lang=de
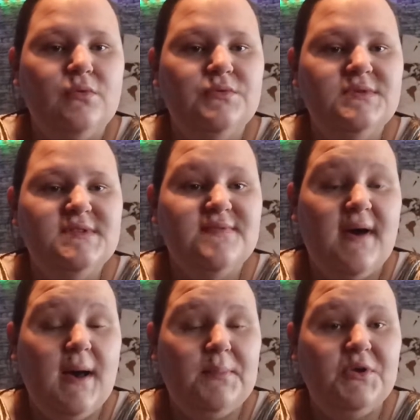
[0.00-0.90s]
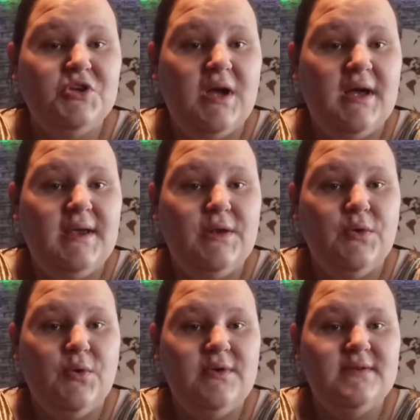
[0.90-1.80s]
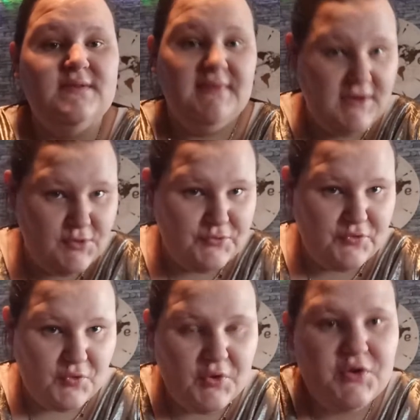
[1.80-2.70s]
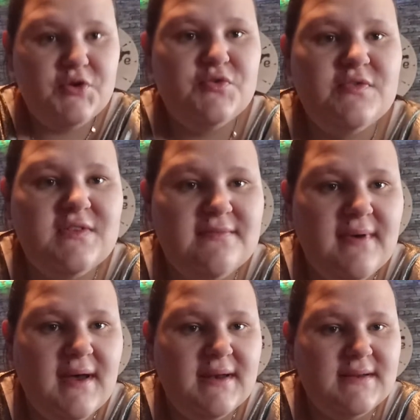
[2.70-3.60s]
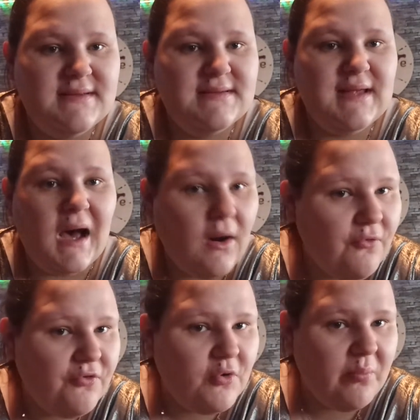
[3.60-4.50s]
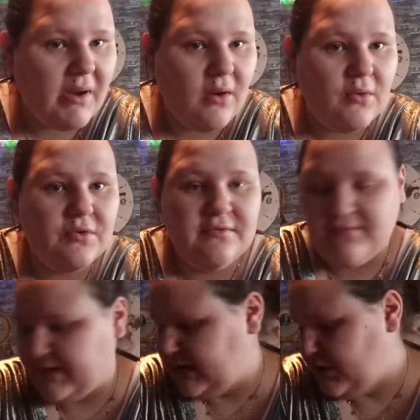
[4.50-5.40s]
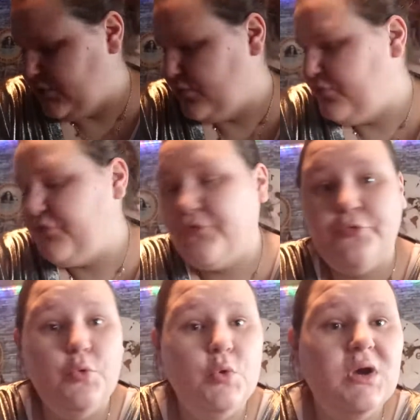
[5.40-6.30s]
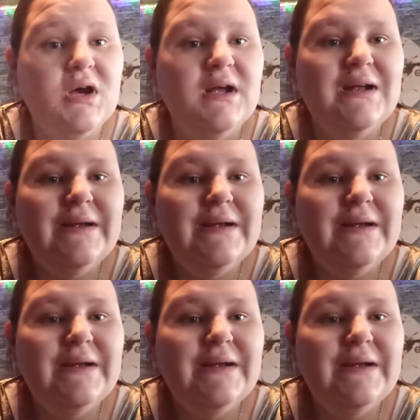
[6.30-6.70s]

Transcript: und zwar habe ich ein neues Video für euch und zwar das Aufgebraucht Video für